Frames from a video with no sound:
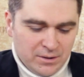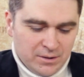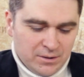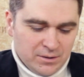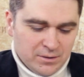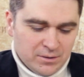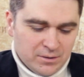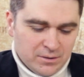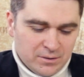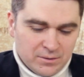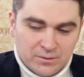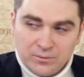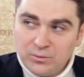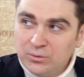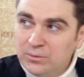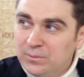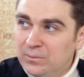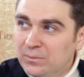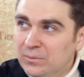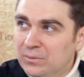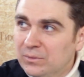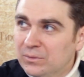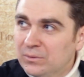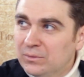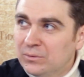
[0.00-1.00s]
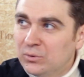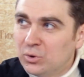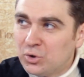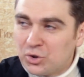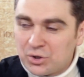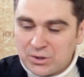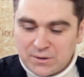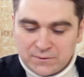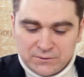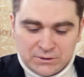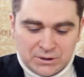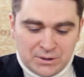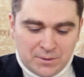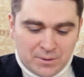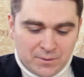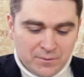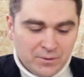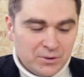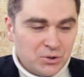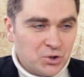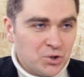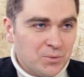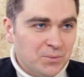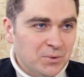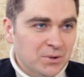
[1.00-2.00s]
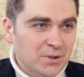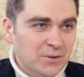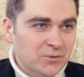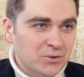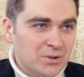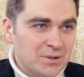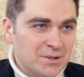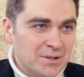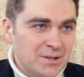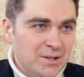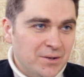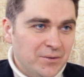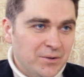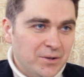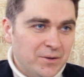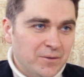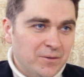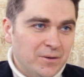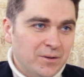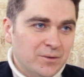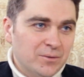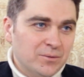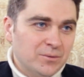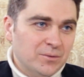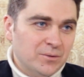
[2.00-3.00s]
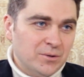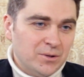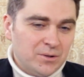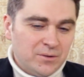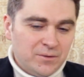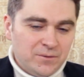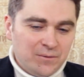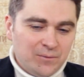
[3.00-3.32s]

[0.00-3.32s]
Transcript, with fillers: Э, вот тоже с Владимиром Ивановичем недавно разговаривали, он говорит,